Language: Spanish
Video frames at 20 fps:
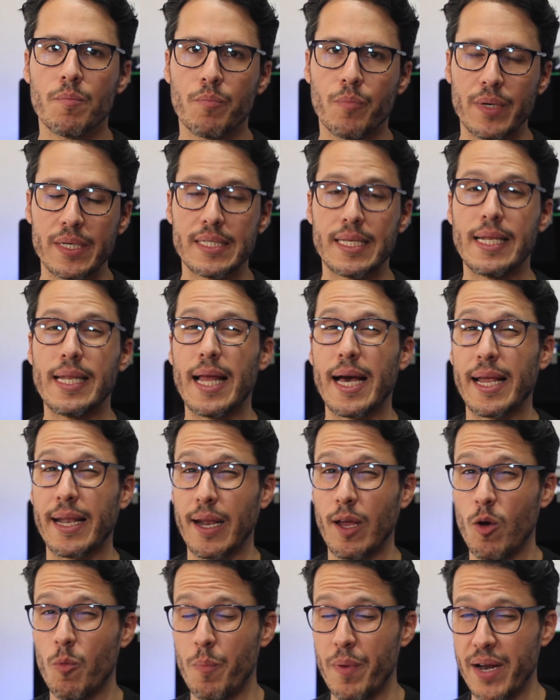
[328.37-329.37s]
pues la
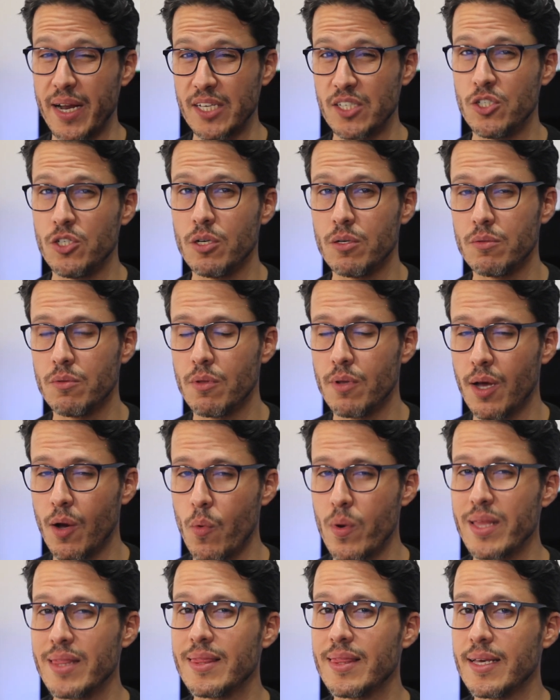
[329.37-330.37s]
recuperación de una
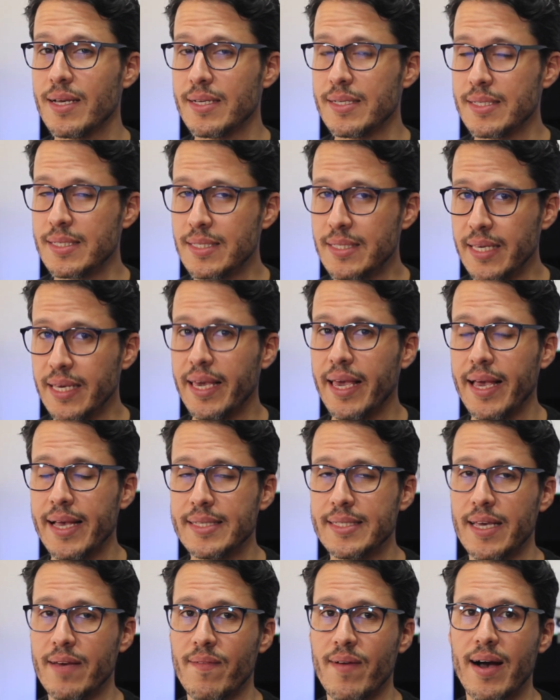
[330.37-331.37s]
cuenta sí que
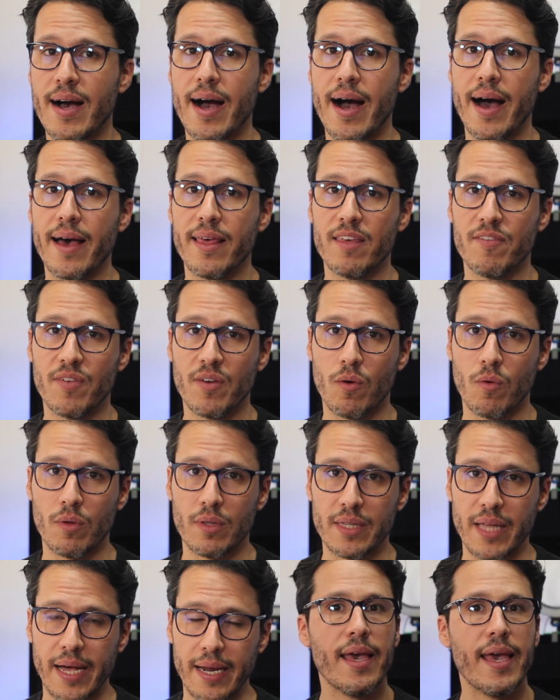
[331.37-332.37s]
se va a
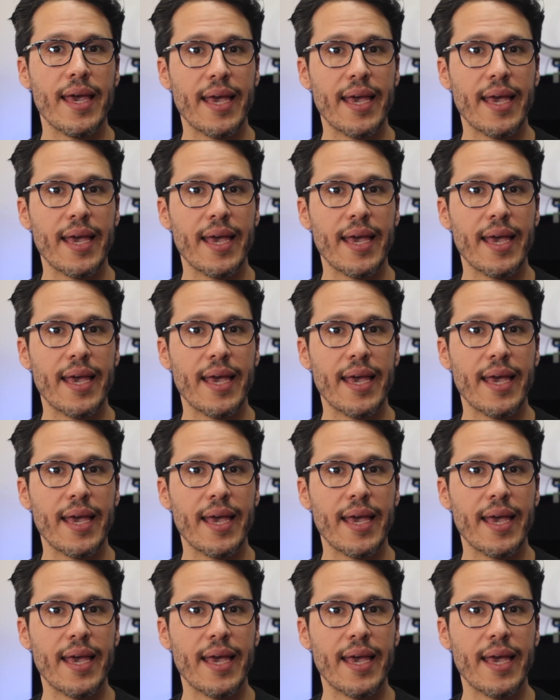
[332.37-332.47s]
dificultar.